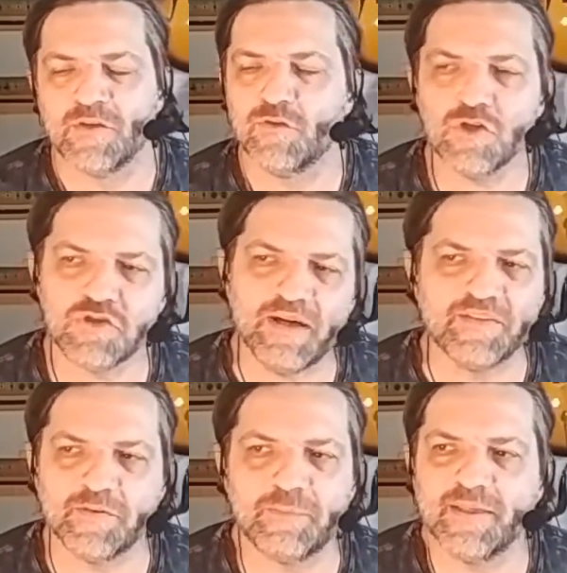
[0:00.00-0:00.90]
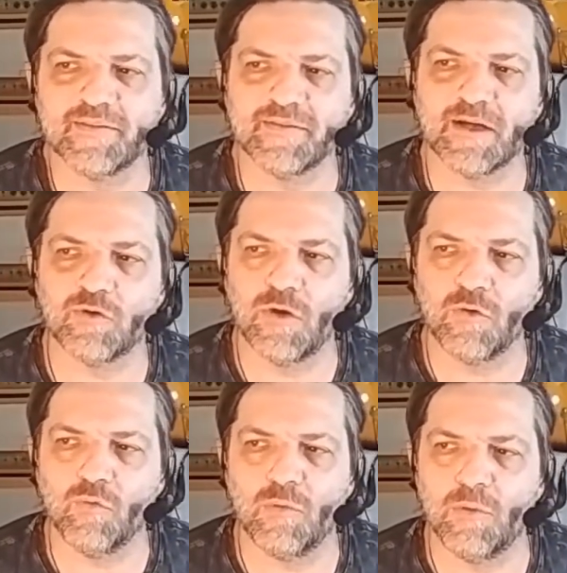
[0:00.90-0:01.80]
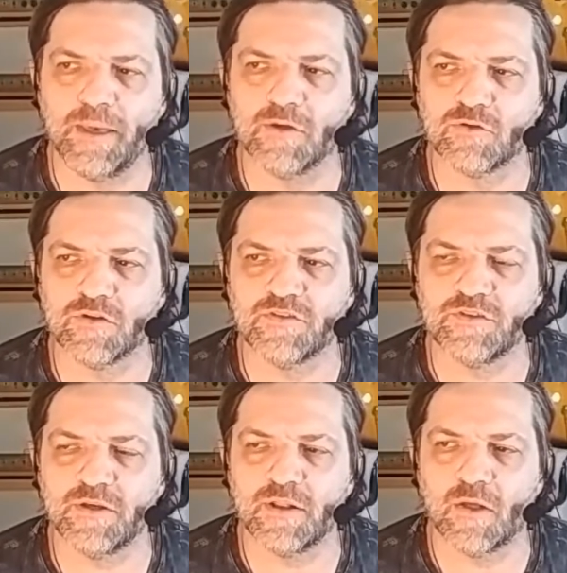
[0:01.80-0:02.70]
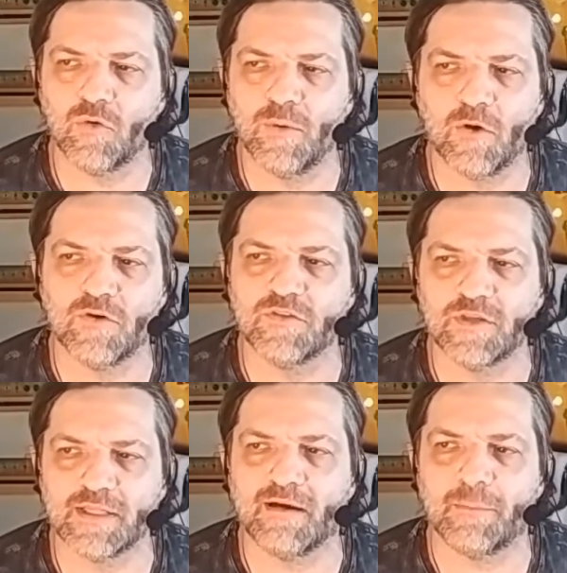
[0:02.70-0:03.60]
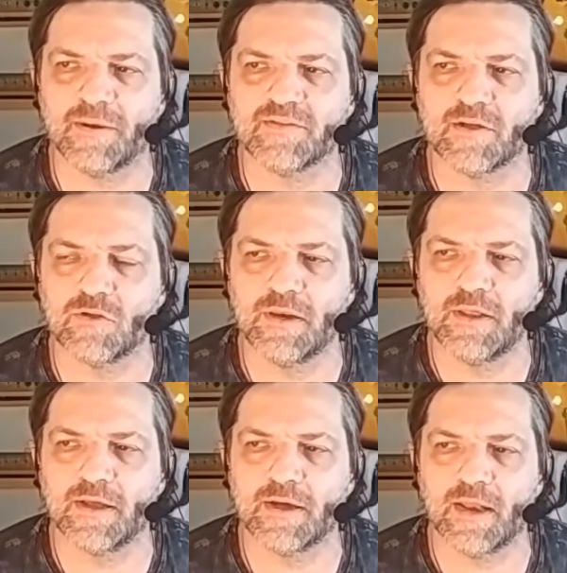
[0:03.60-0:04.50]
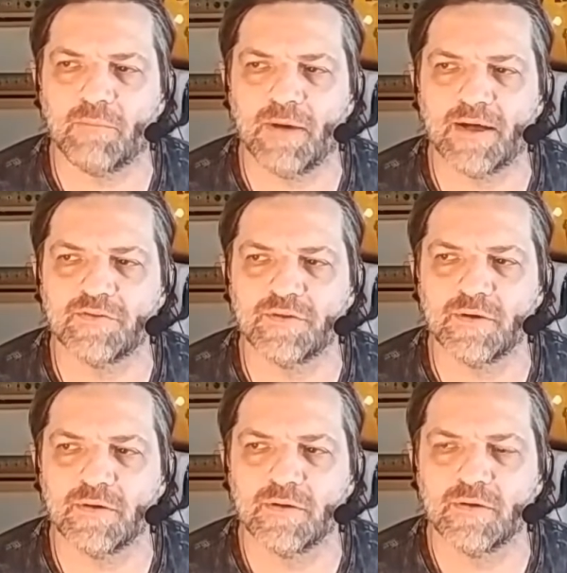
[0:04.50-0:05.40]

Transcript: se eu tivesse pensado em algum momento assim, em alguma coisa que estava passando ali naquela base,